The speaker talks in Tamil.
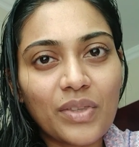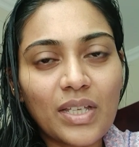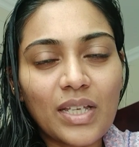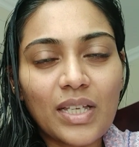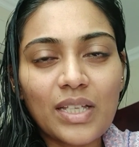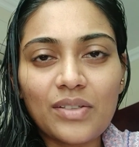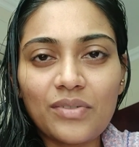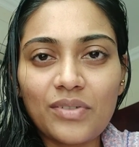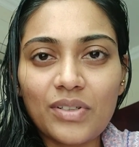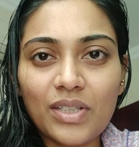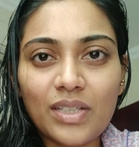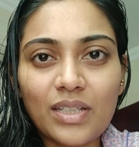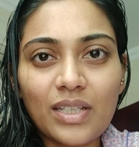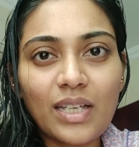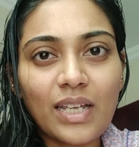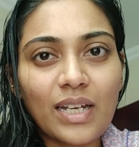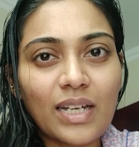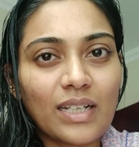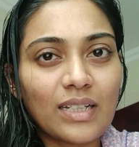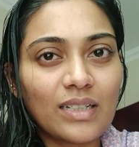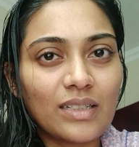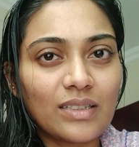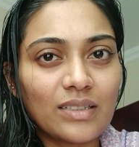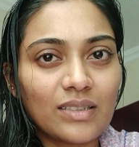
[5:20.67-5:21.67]
இது வந்து
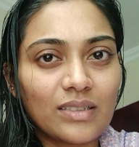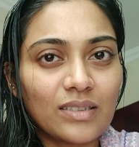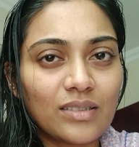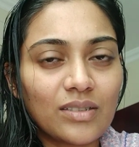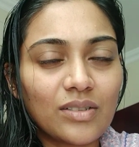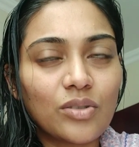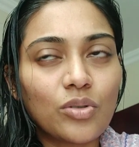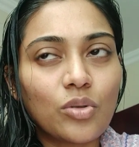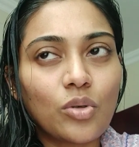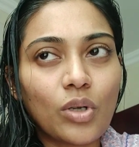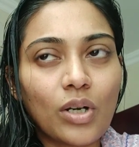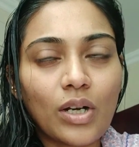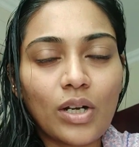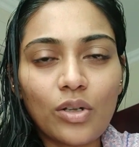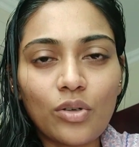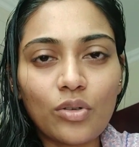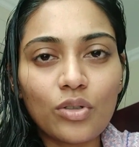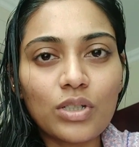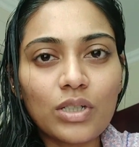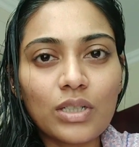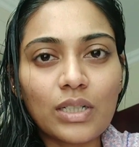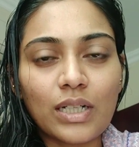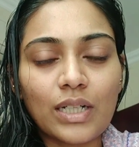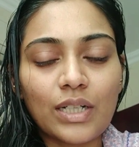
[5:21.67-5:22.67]
எனக்கு
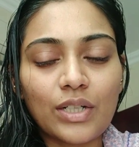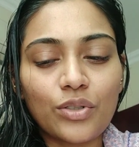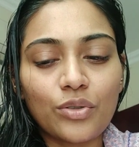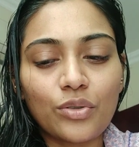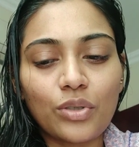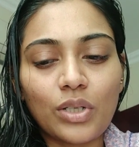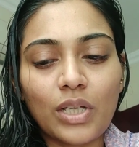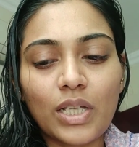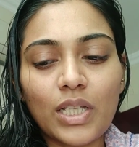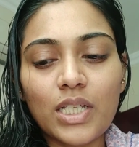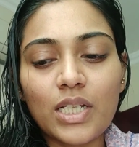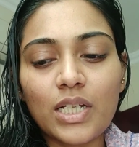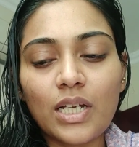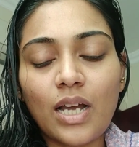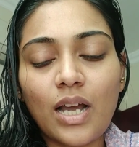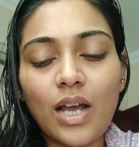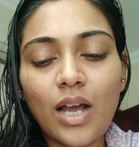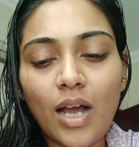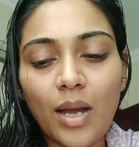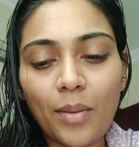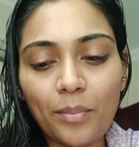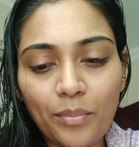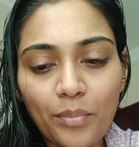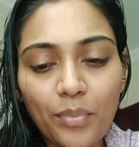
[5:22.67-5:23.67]
ஓரளவுக்கு கண்ட்ரோல் ஆச்சு
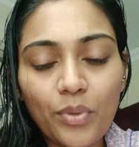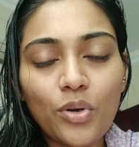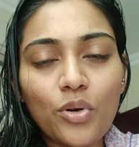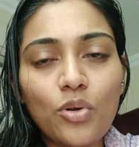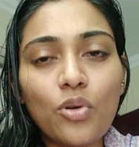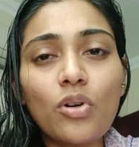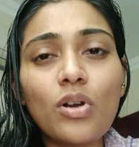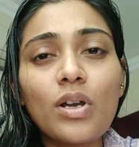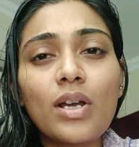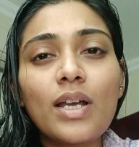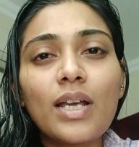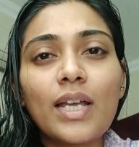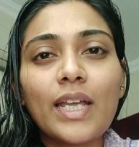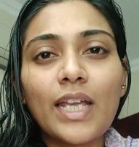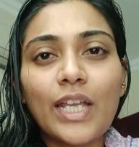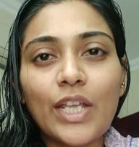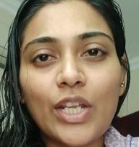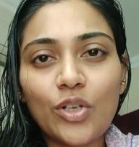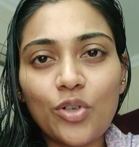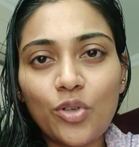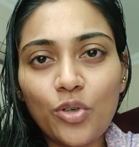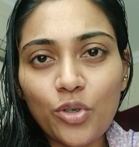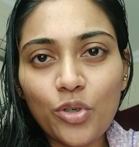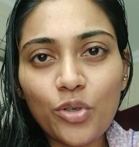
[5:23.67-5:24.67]
அப்புறம்
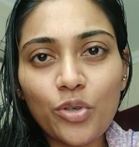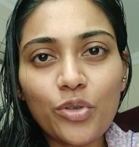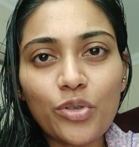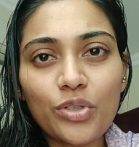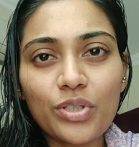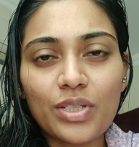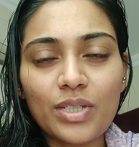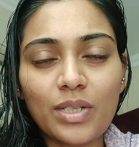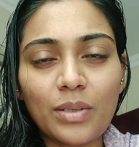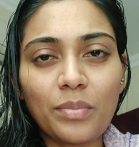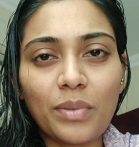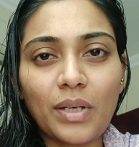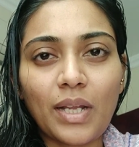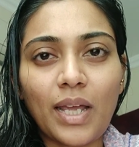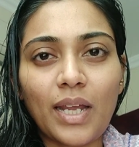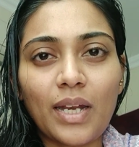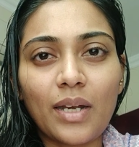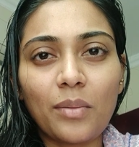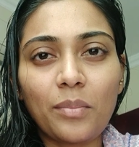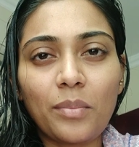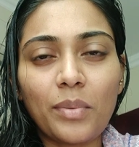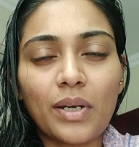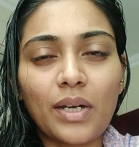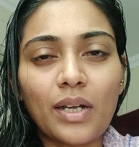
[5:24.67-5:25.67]
இன்னொரு ஒரு ஸ்டெப் நான்
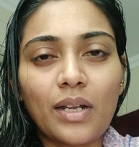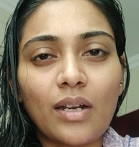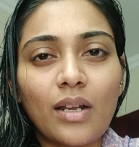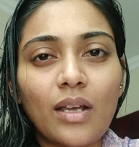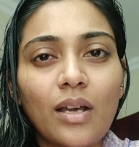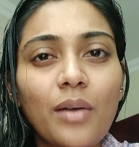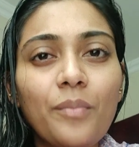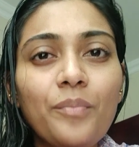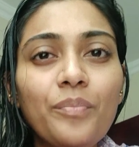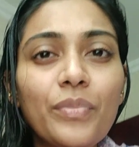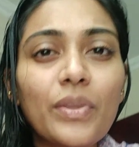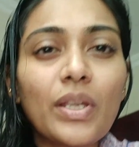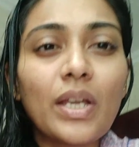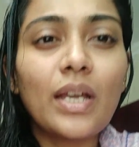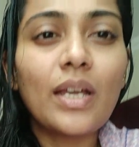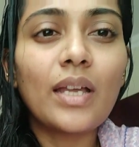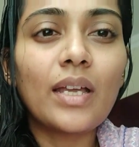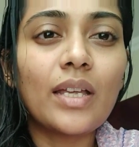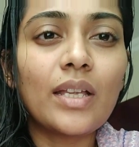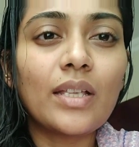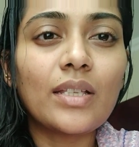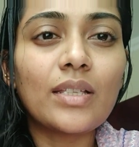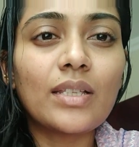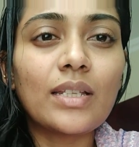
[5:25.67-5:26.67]
என்ன பண்ணேன்னா
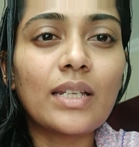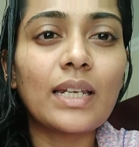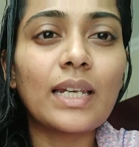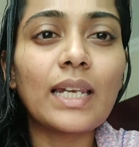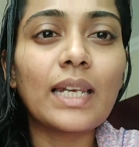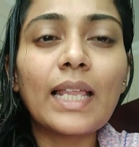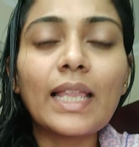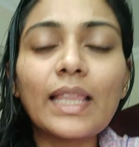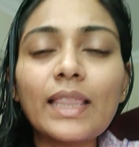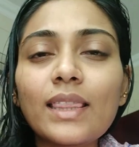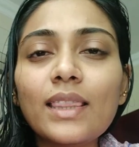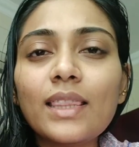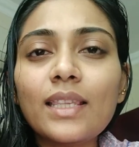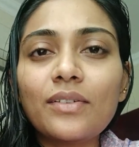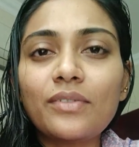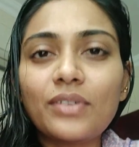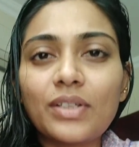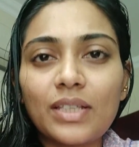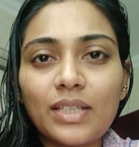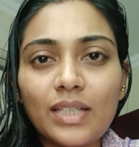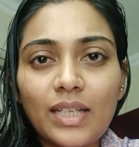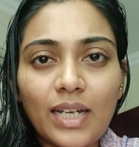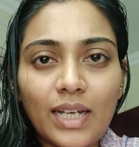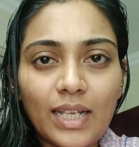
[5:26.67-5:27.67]
லென்த்தை
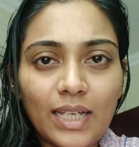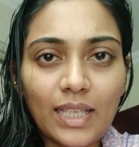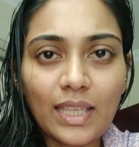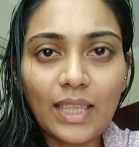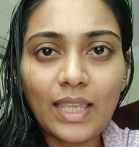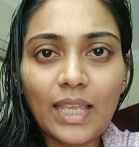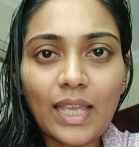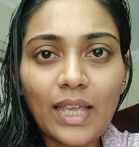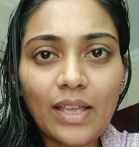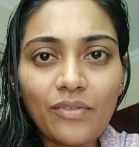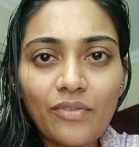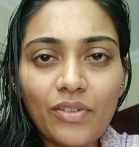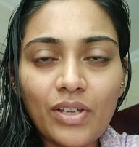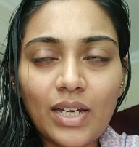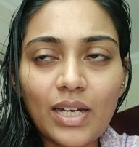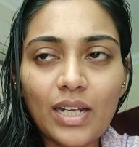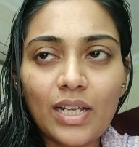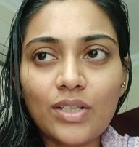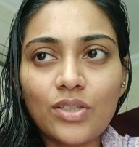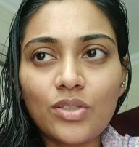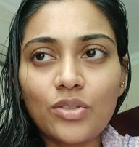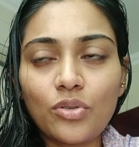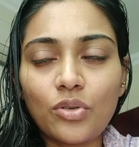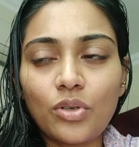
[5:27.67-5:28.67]
வந்து எனக்கு
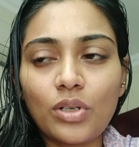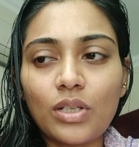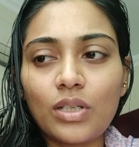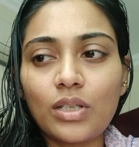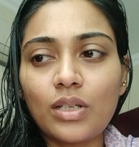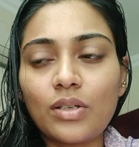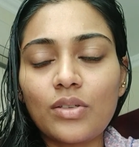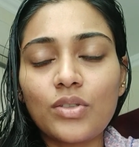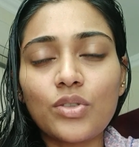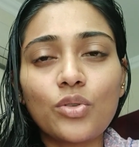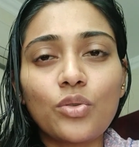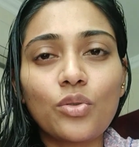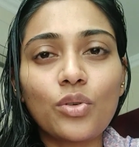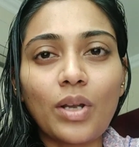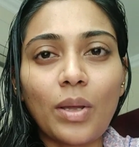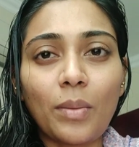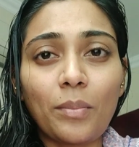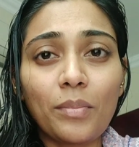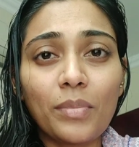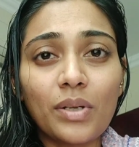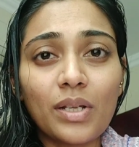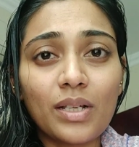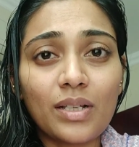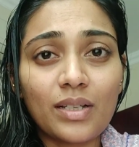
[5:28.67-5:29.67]
தேவையில்லைன்னு சொல்லு ஸோ
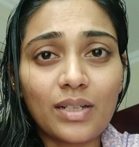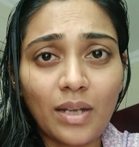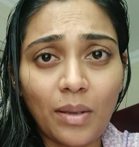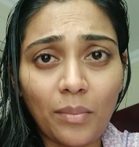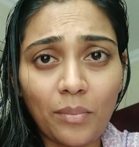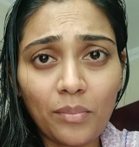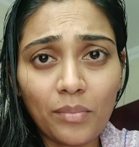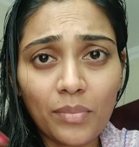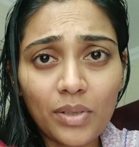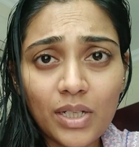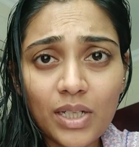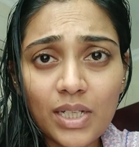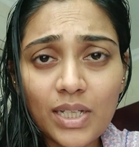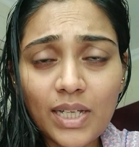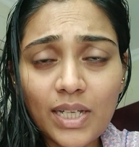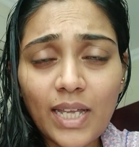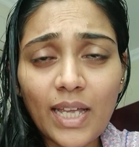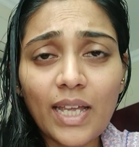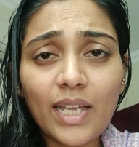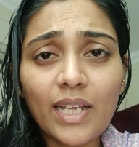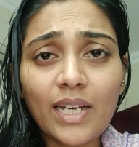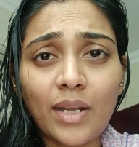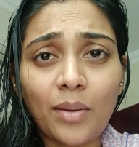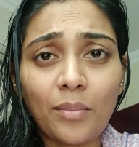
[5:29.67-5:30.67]
நம்ம
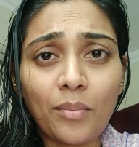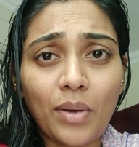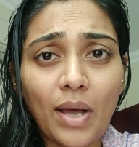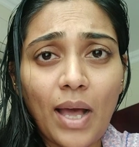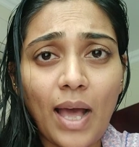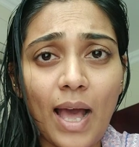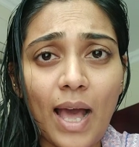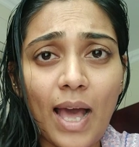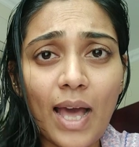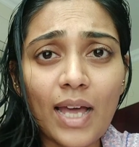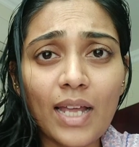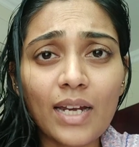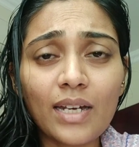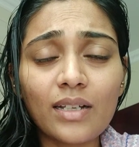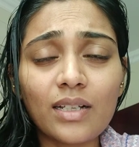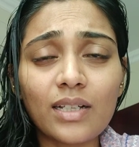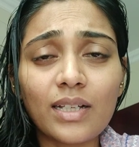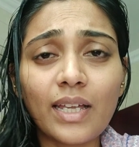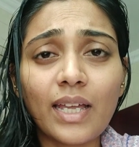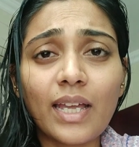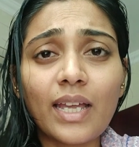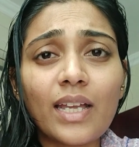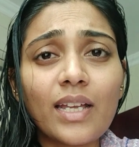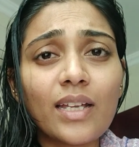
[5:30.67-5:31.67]
நம்மளுக்கே நம்ம
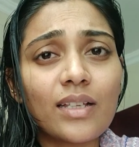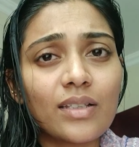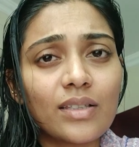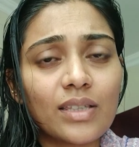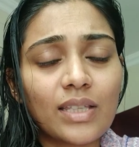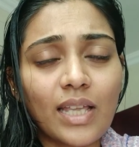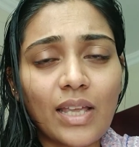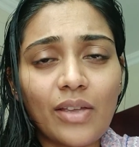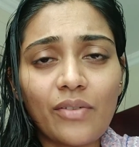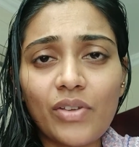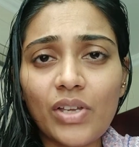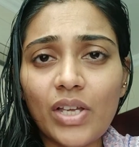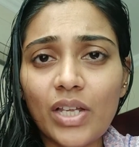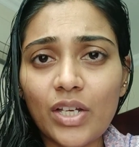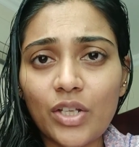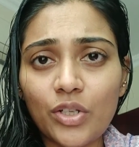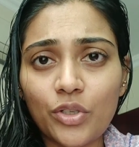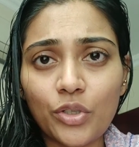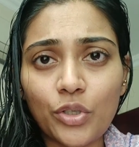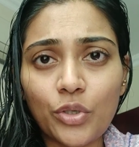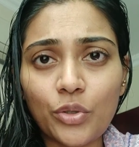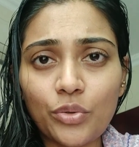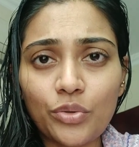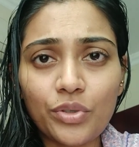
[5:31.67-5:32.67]
ஹேருக்கே தேவையான
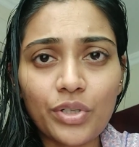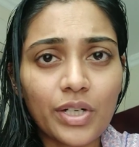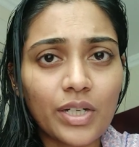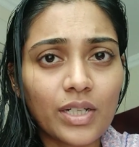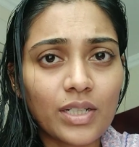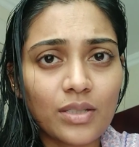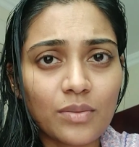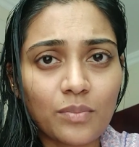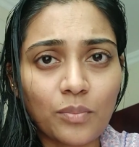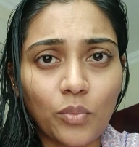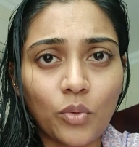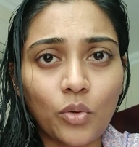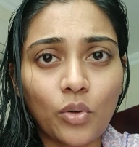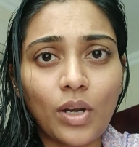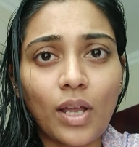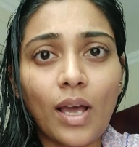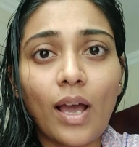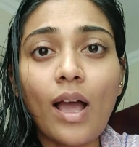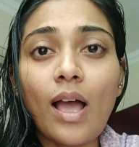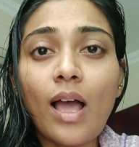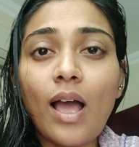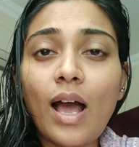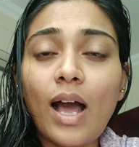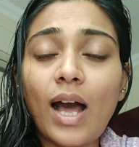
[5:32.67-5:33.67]
நியூட்ரியன்ஸ் போல்
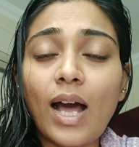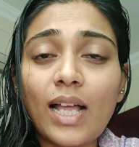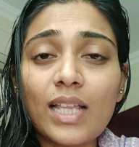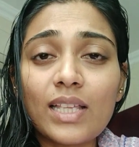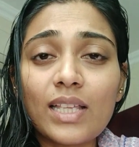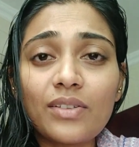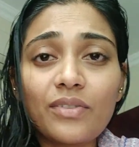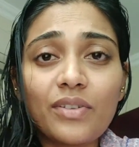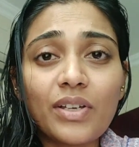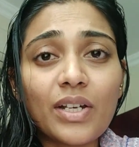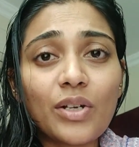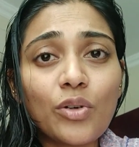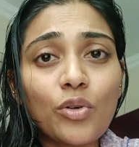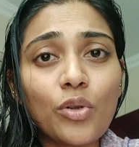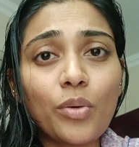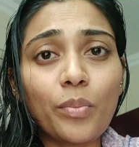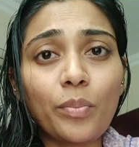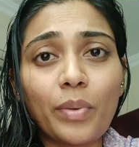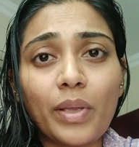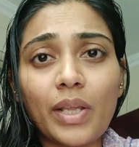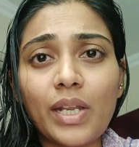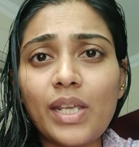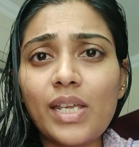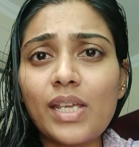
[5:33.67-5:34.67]
அது வேற ஒரு
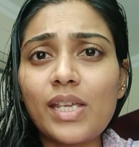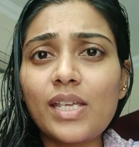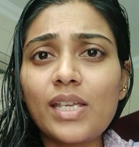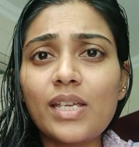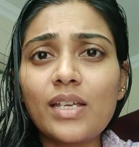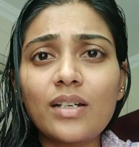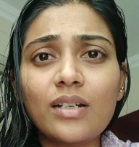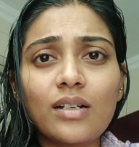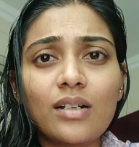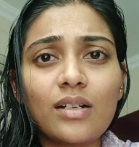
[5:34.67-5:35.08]
பெரிய